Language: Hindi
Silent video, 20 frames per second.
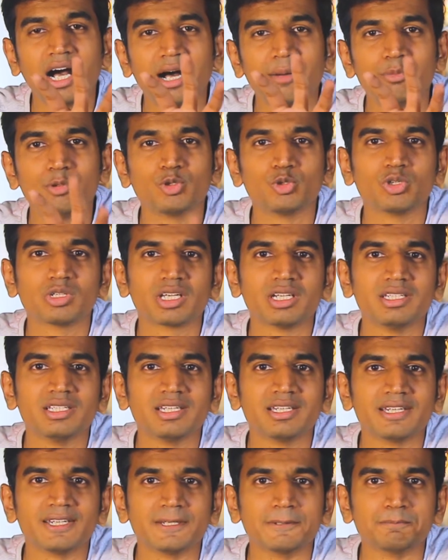आप लोगों के
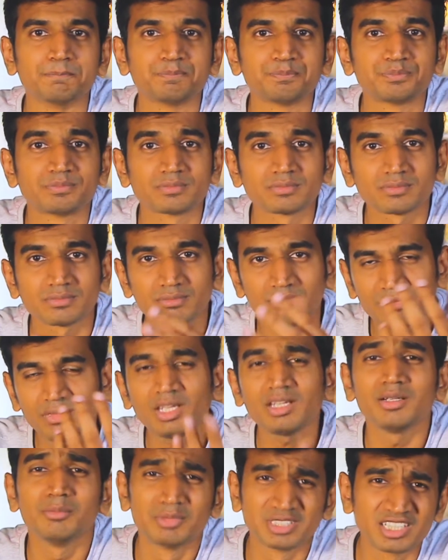लिए है
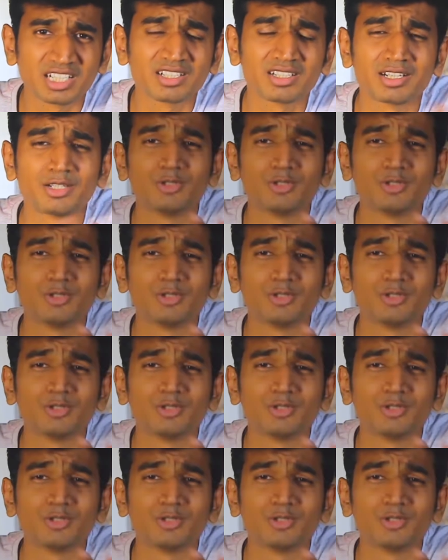मजाक कर